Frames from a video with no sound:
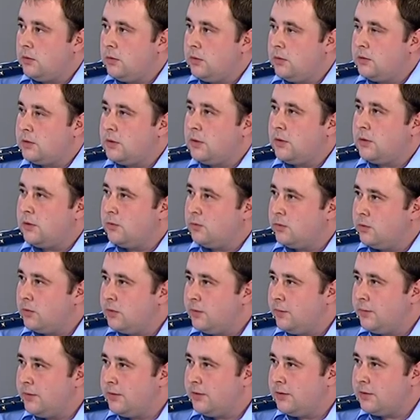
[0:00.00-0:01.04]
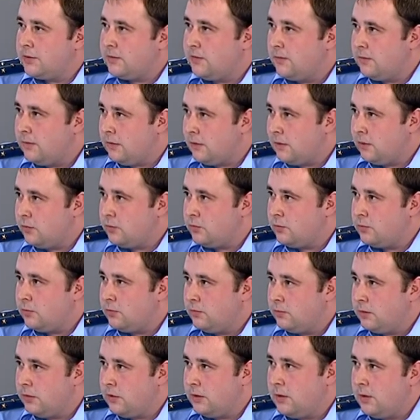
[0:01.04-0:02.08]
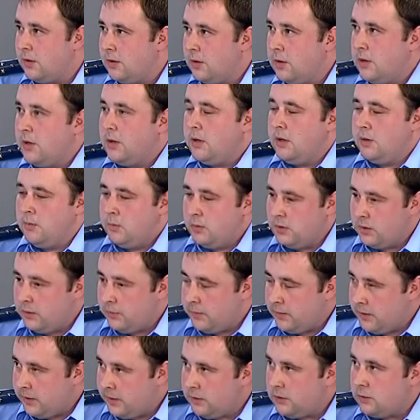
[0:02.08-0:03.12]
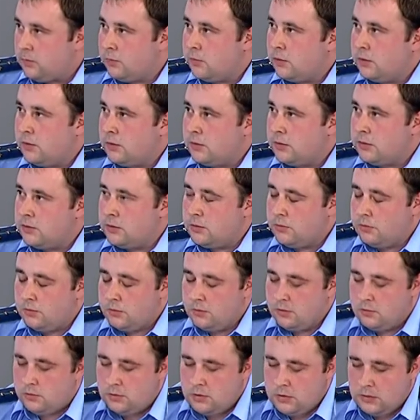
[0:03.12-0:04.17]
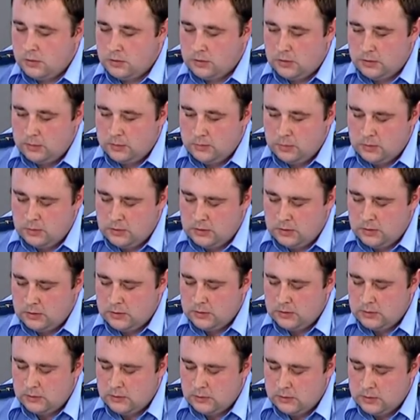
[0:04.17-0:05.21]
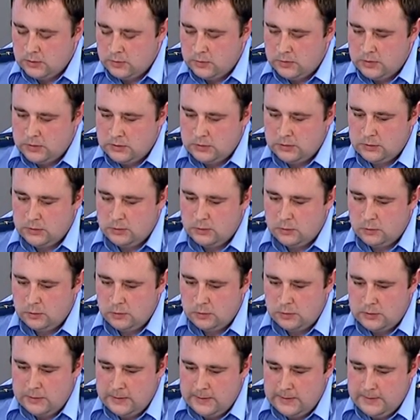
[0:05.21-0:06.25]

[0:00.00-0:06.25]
лица, которое предоставляло услуги именно по этому аттракциону, да, так, так называемый циклон,